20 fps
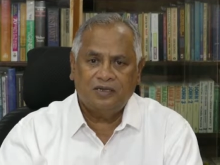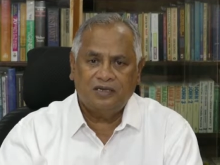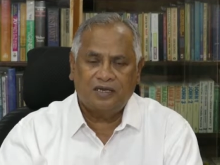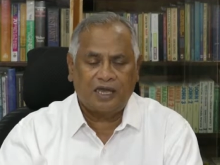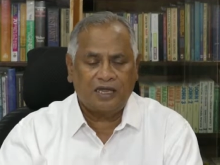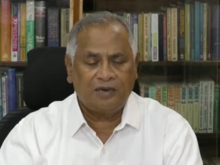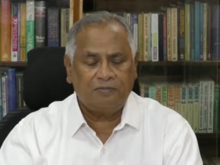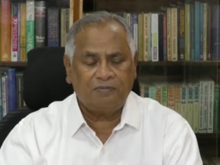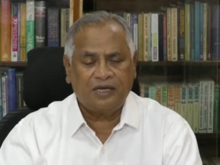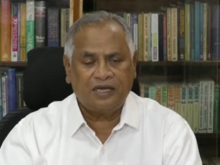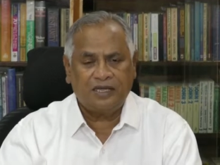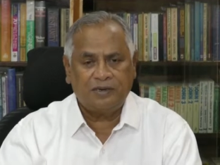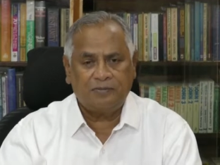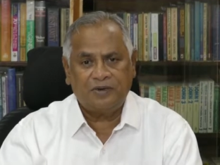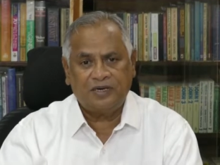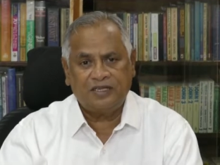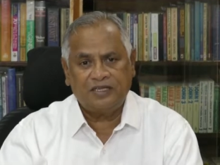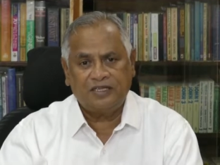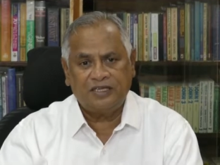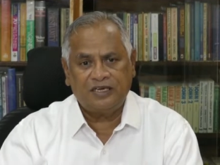நான்
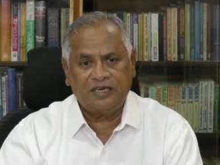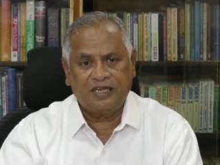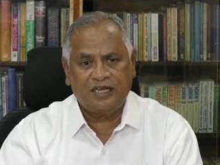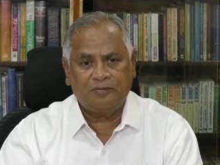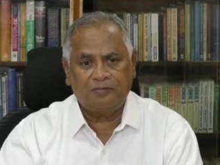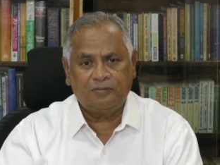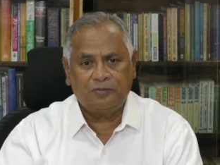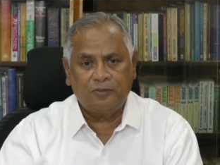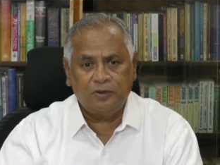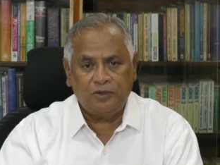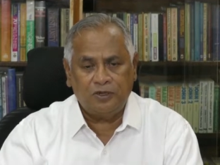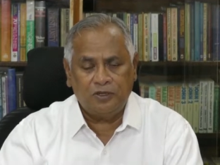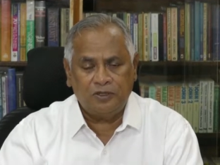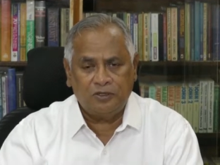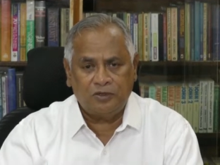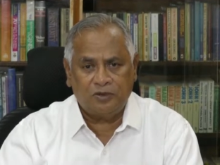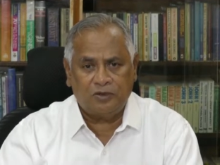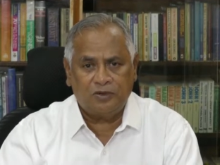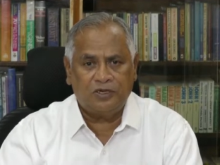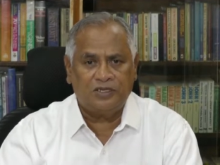பயன்படுத்தின
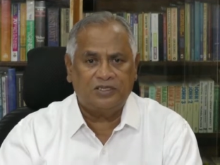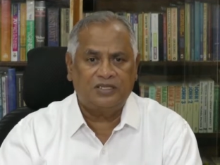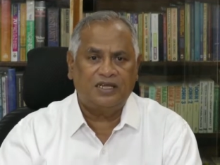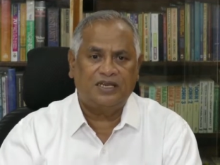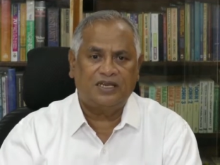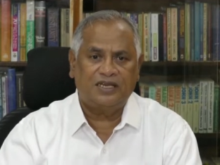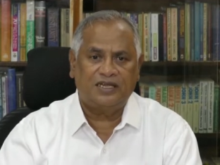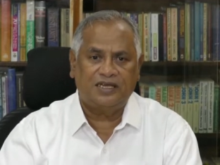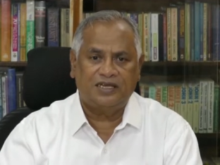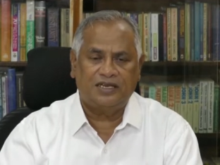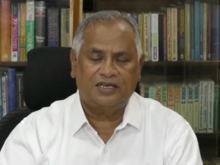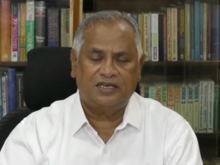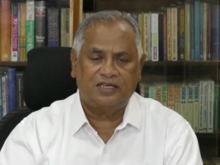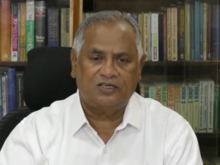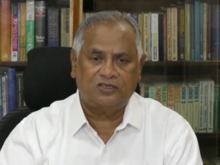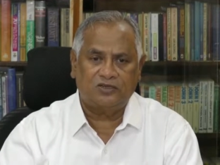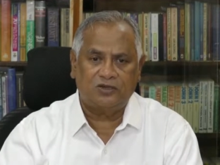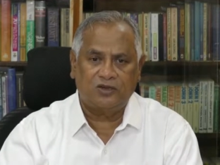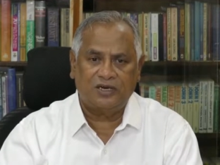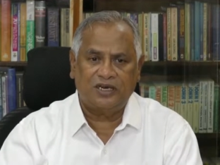புரிந்து கொள்ளுதல் என்ற
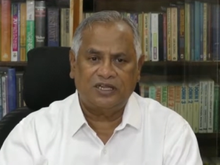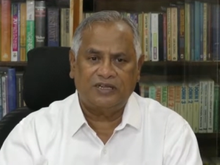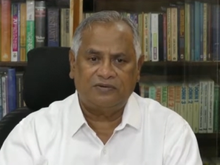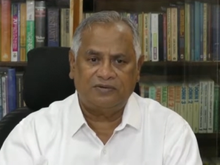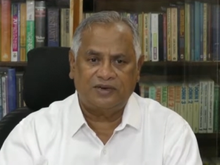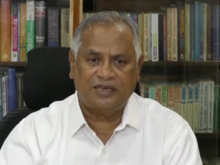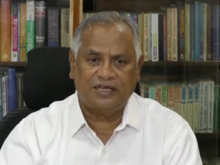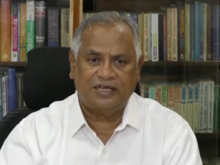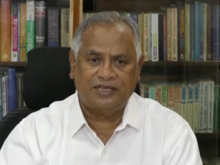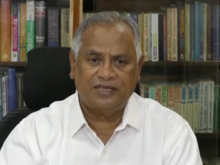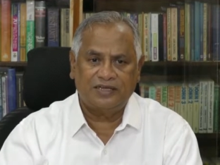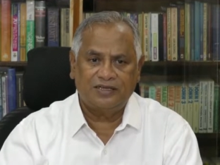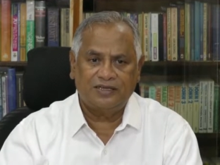சொல்லை விட